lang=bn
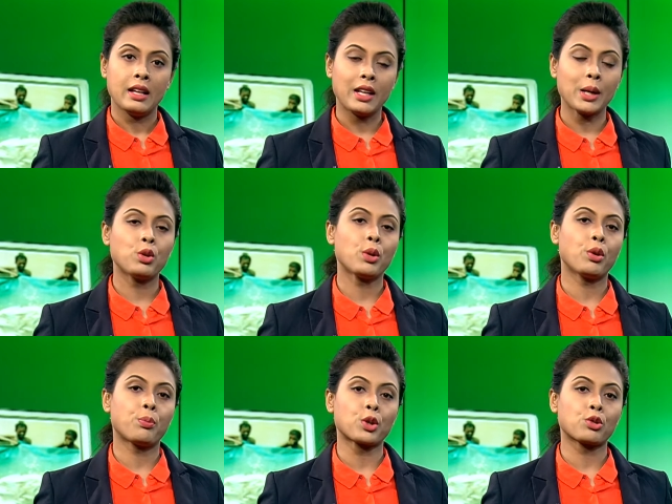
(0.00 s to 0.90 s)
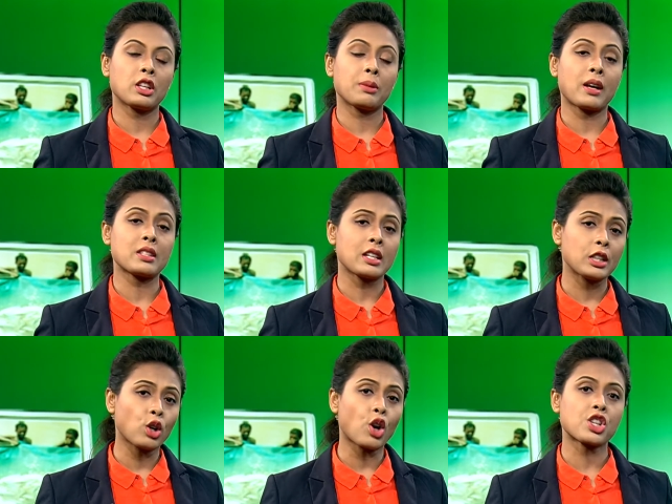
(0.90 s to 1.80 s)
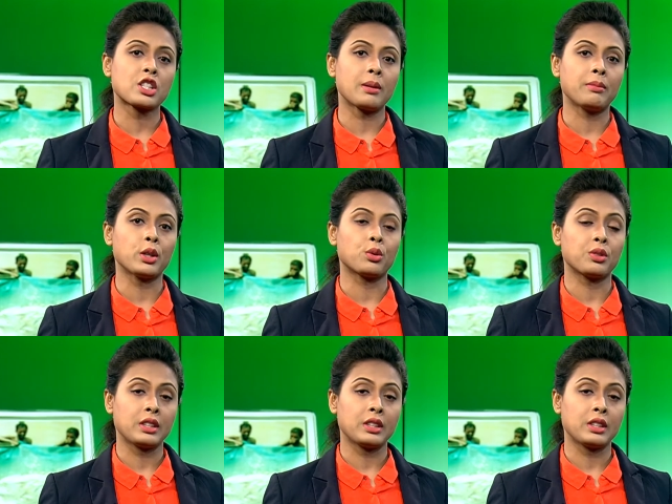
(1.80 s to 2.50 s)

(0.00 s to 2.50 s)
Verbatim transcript: লেবু এবং পটলের বাজারে ধস নামলেও